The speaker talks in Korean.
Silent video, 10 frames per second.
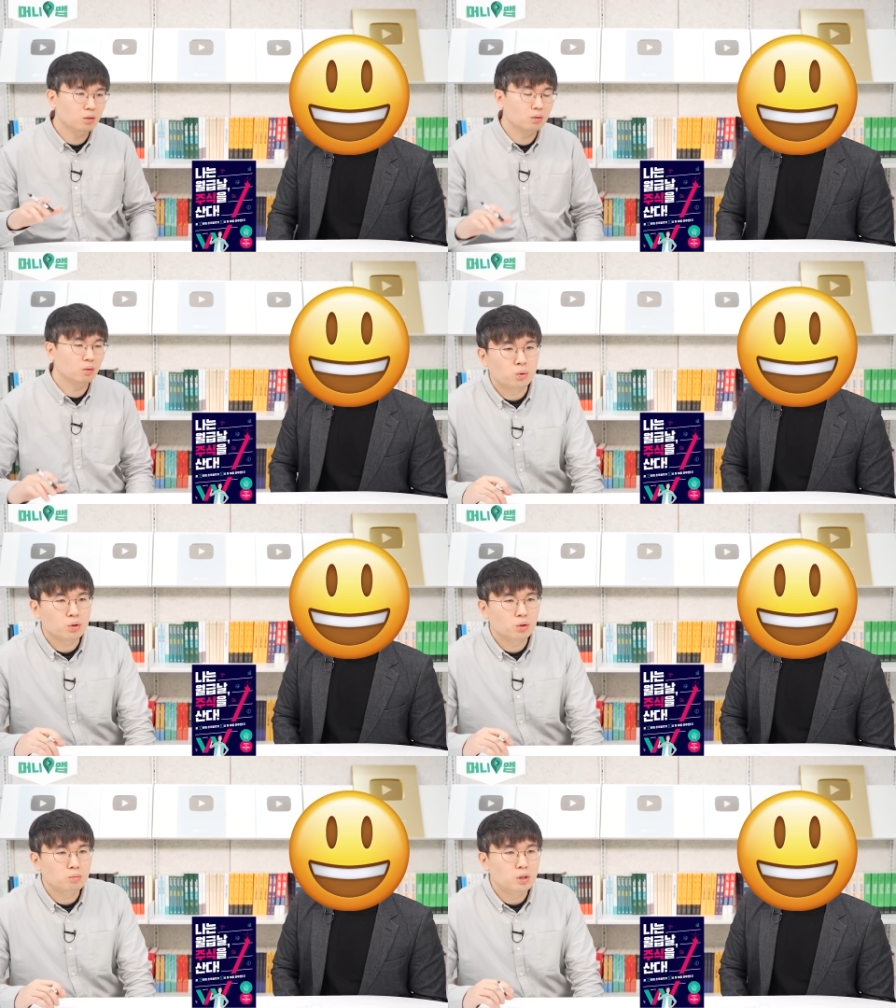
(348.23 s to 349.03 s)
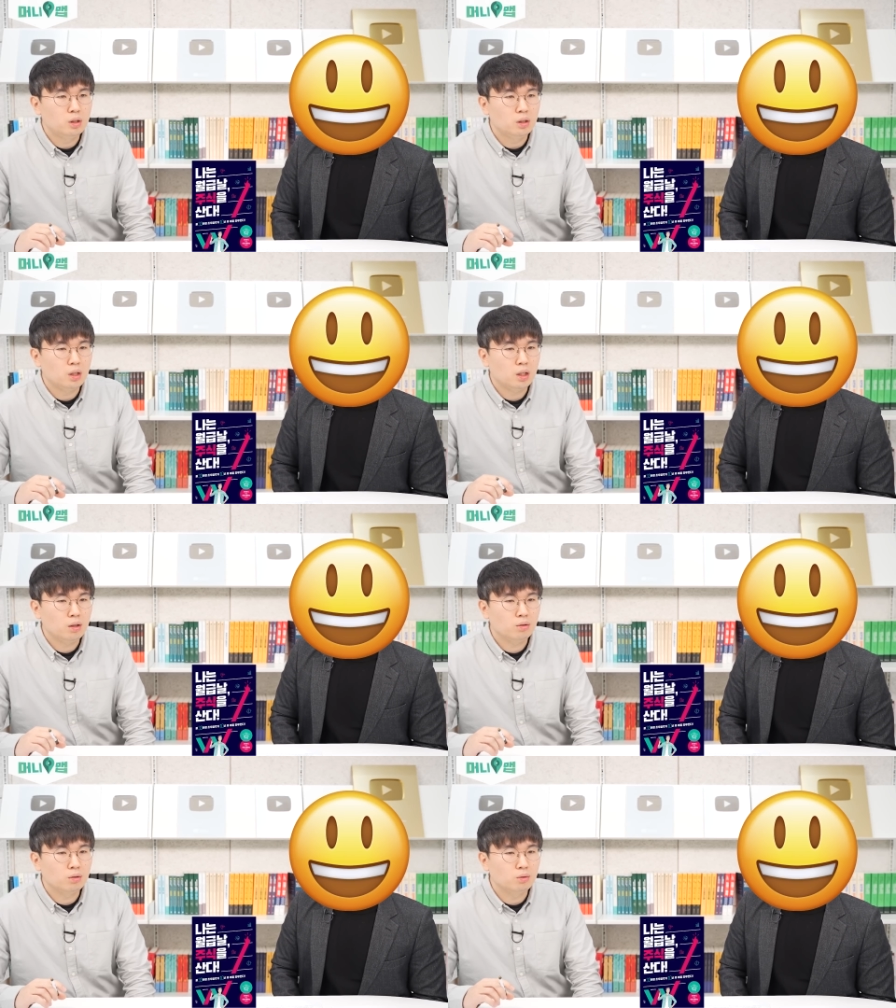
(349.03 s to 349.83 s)
맞아요. 고점을
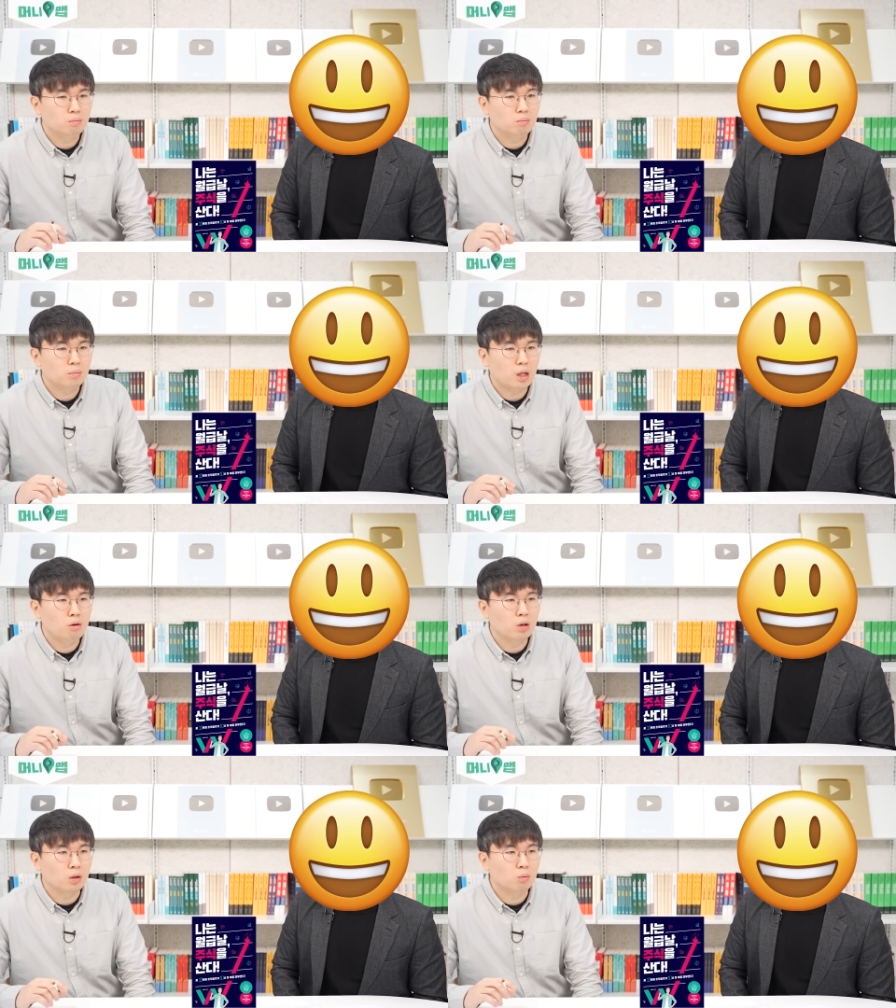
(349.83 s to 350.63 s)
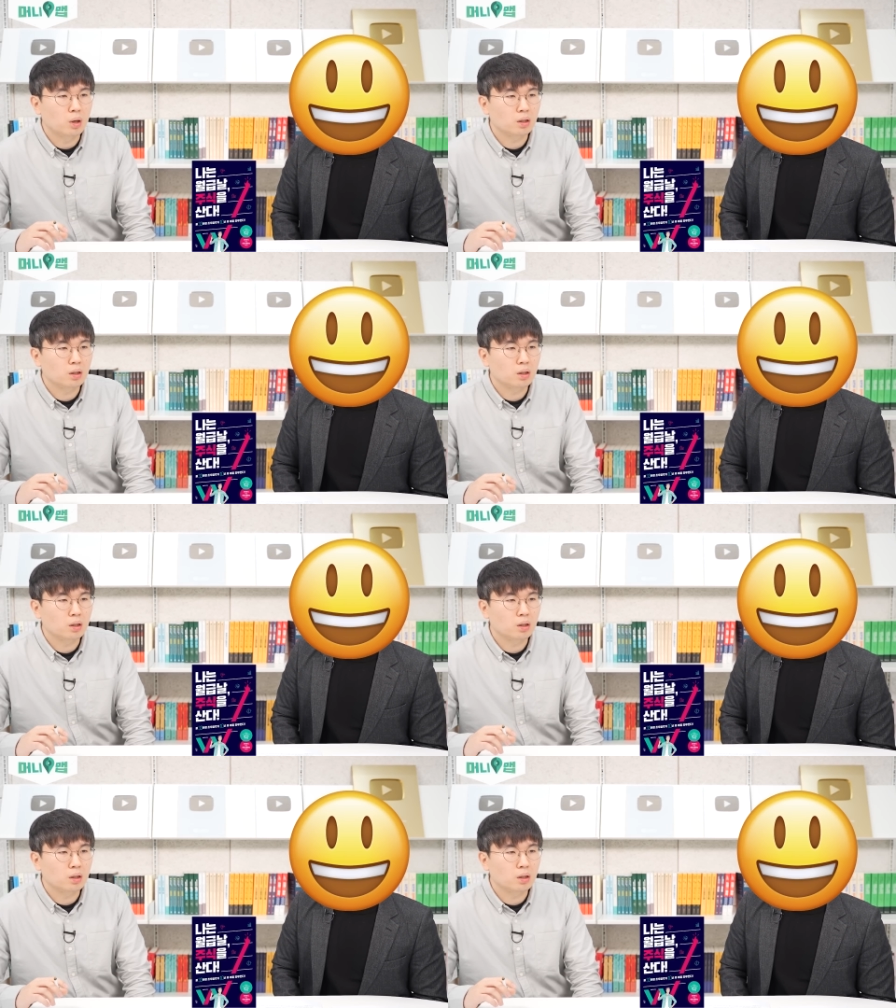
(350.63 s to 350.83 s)
향해서 달려가고 막